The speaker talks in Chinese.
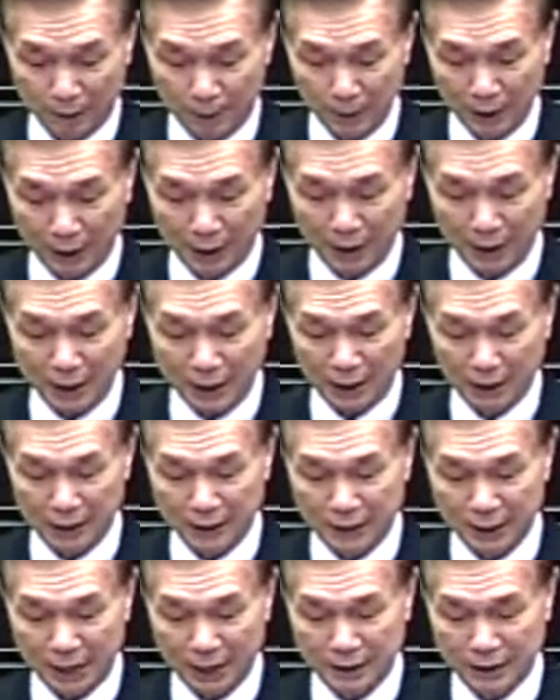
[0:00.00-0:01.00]
并
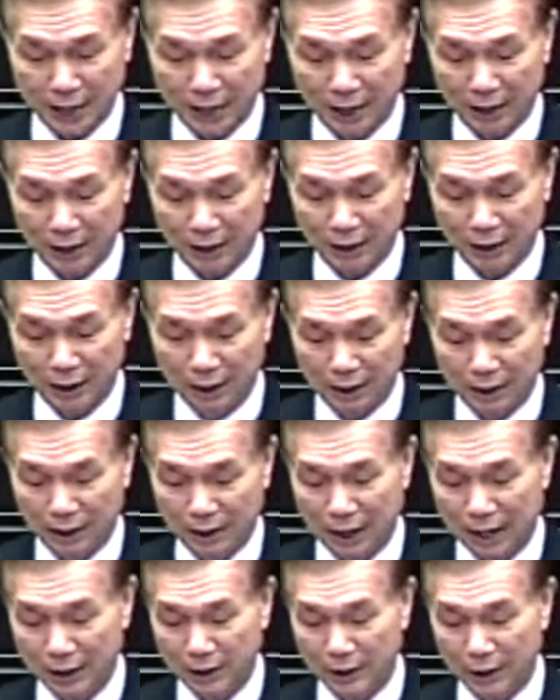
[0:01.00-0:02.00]
应加强核
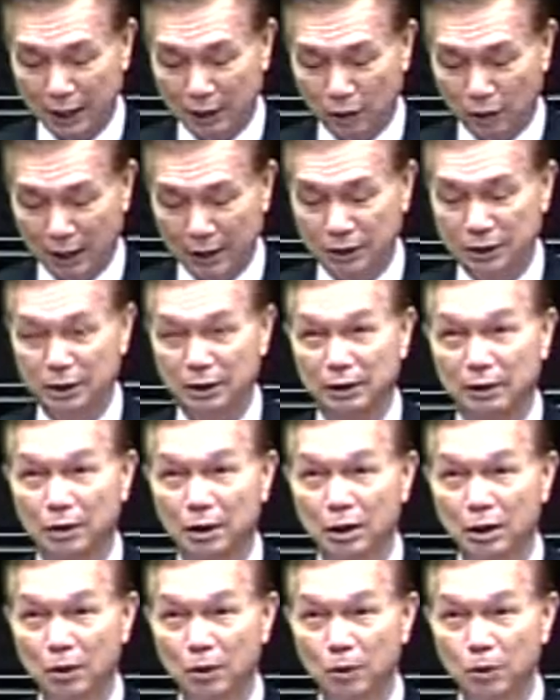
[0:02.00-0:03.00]
能安全管制、
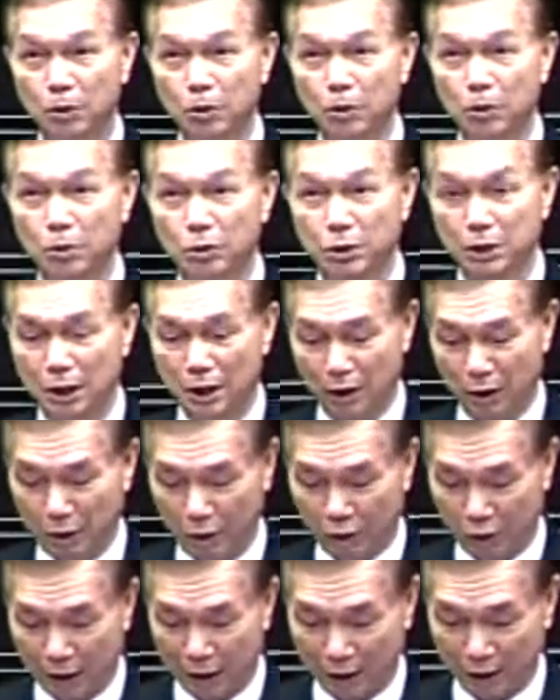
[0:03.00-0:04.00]
固设
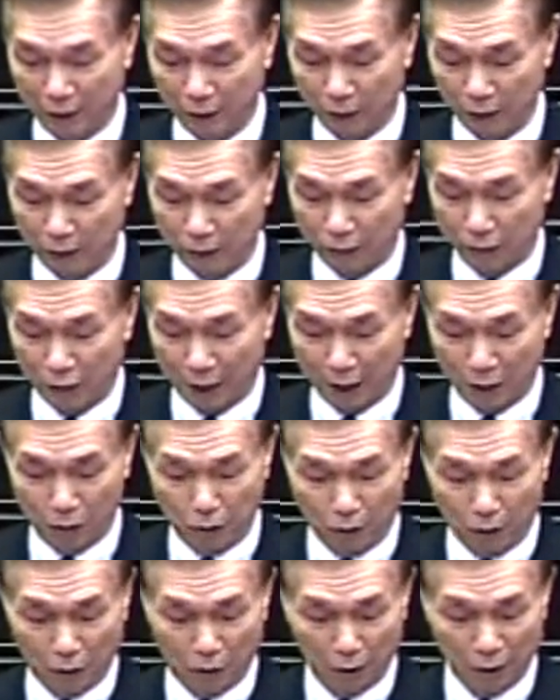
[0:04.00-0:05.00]
防防
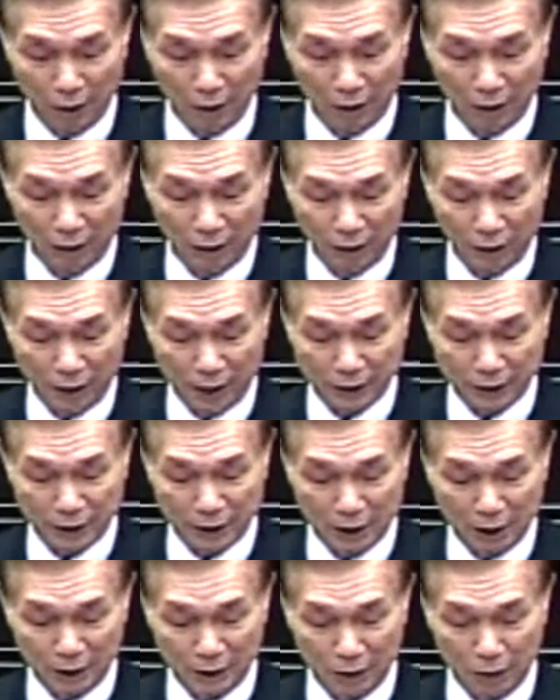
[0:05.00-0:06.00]
护、放
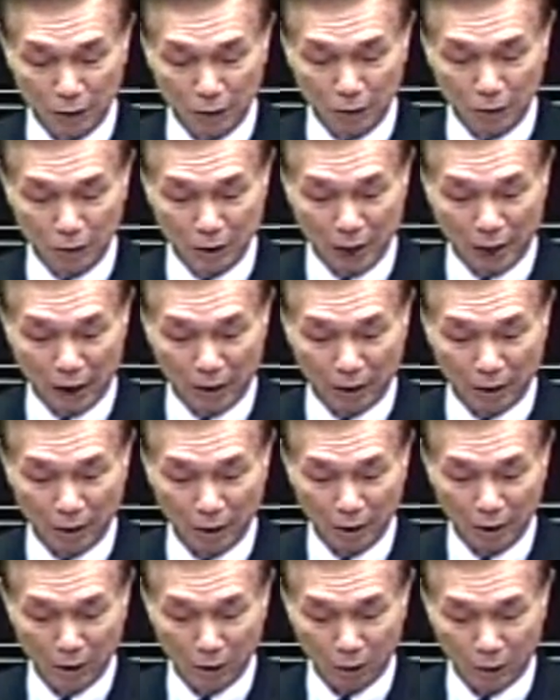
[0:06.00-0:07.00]
射性物料
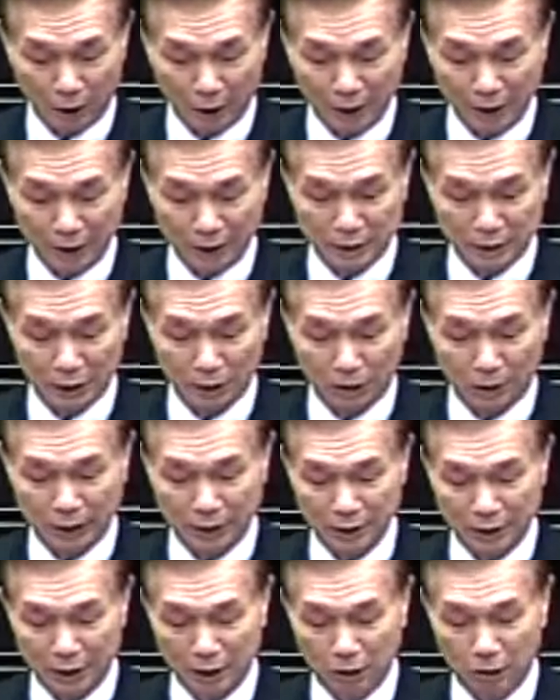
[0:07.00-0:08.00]
管理及
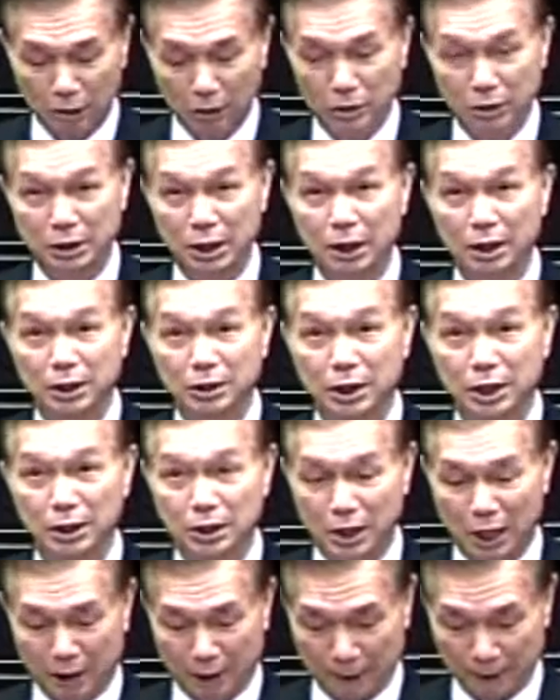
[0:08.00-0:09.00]
环境辐射
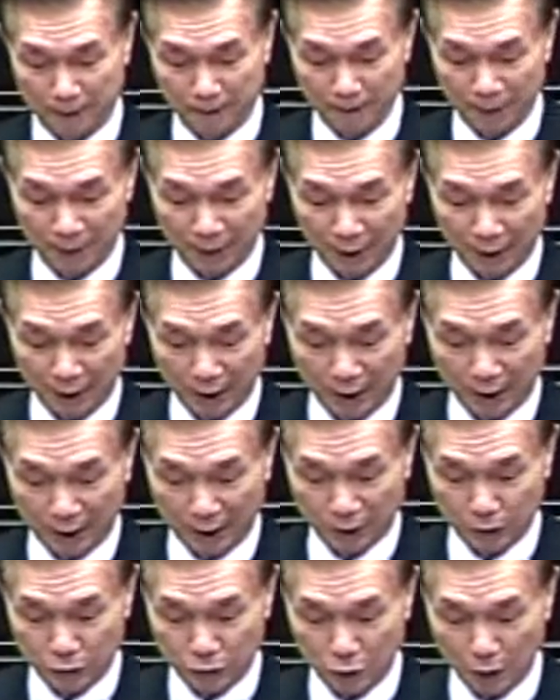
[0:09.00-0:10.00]
侦测。
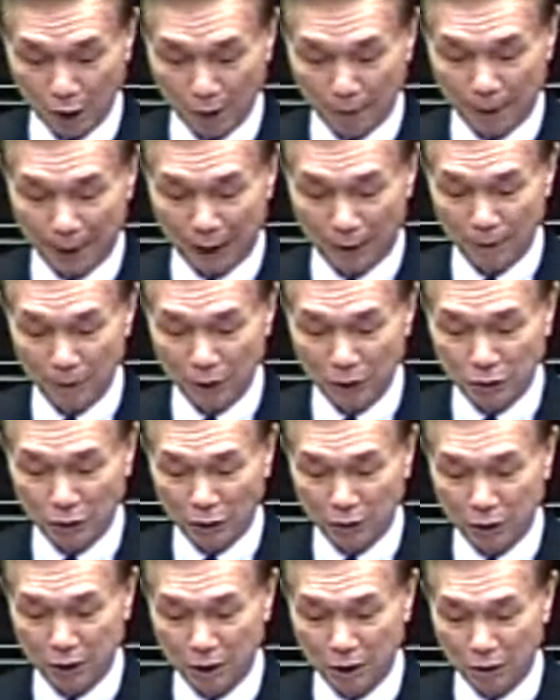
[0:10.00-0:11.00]
确保民
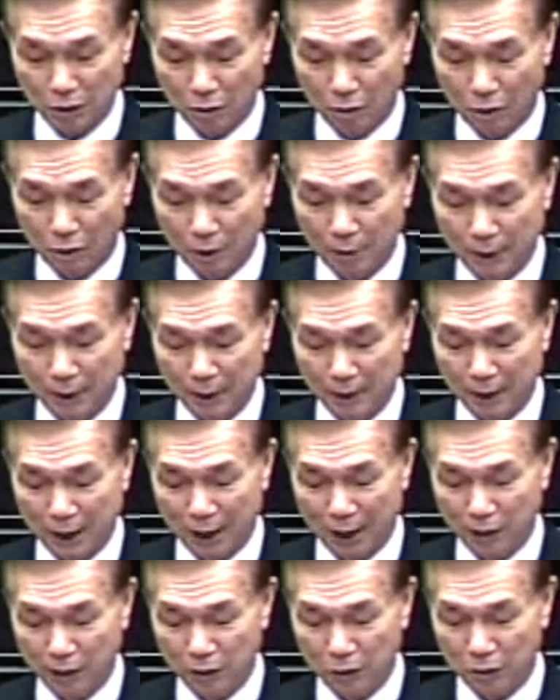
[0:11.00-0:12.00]
众生活，避
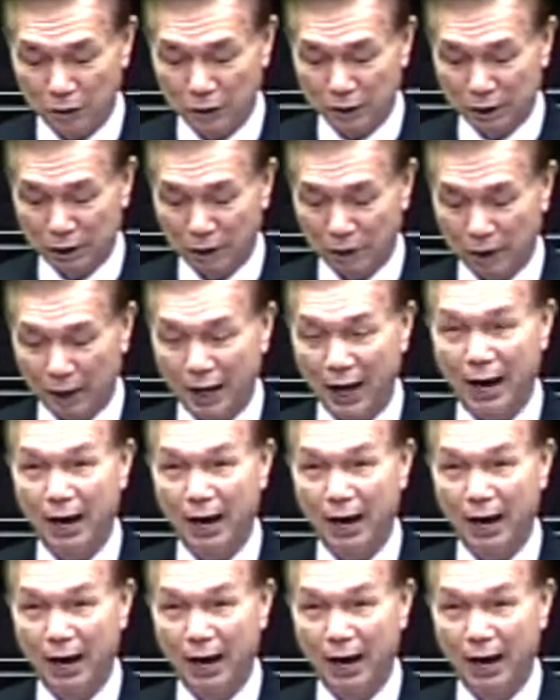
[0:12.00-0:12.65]
免辐射危